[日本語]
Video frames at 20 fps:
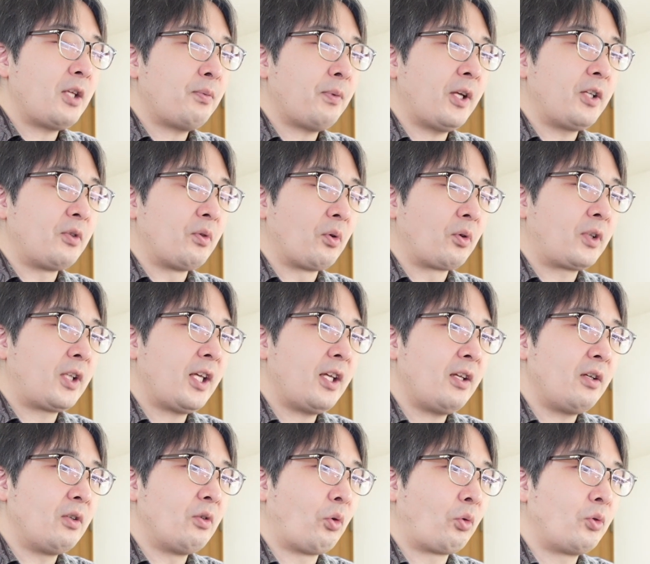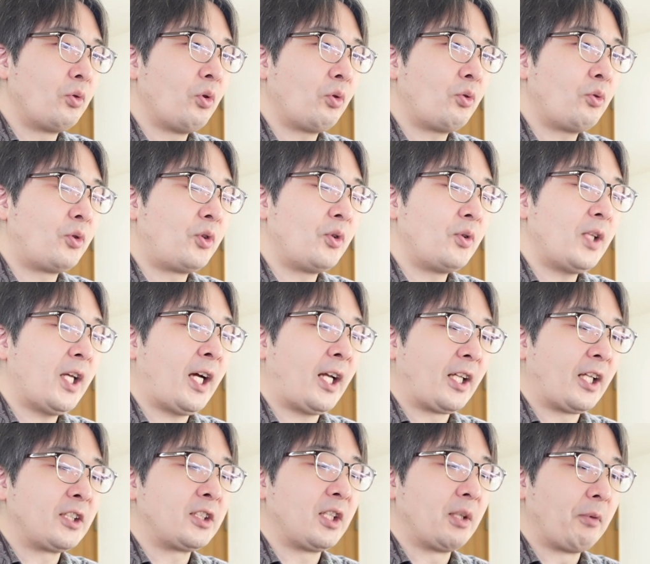イファインの K669 で
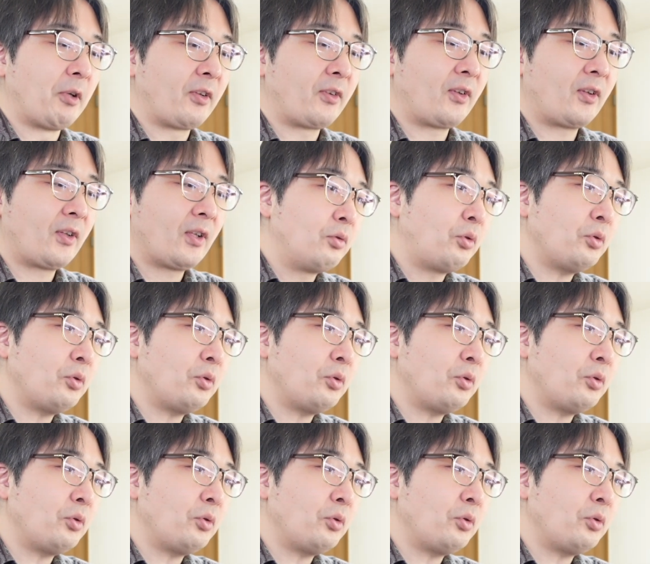話しています。